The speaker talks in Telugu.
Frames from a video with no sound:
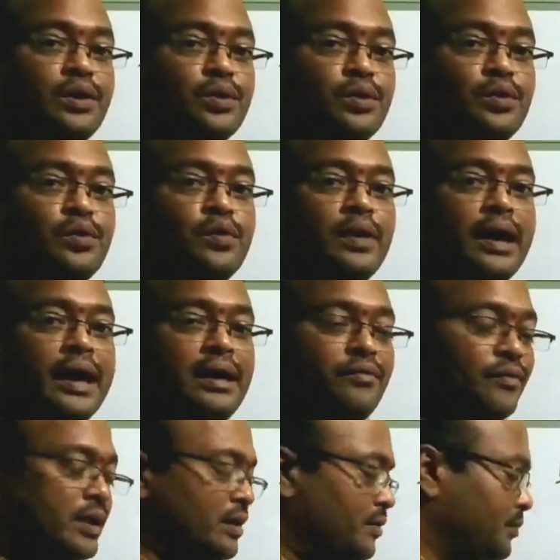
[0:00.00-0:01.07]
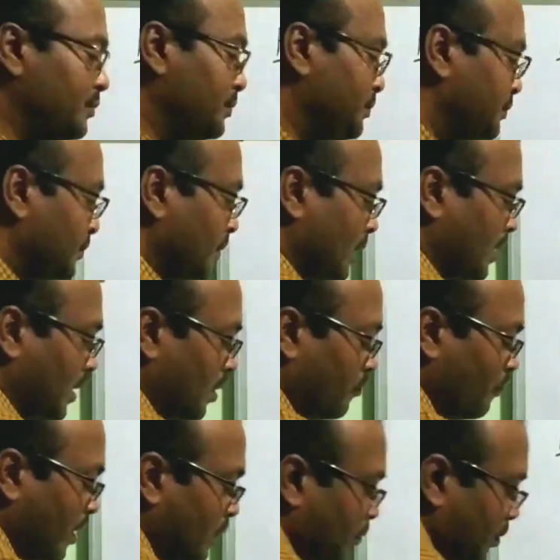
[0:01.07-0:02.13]
టూ అండ్ వన్
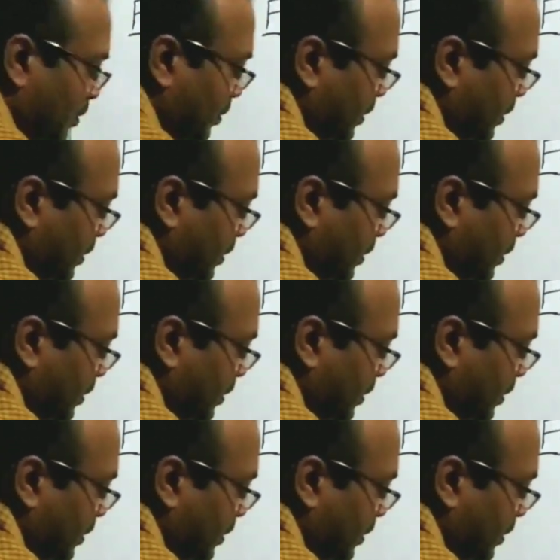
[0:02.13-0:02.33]
నవ్ వన్ మోర్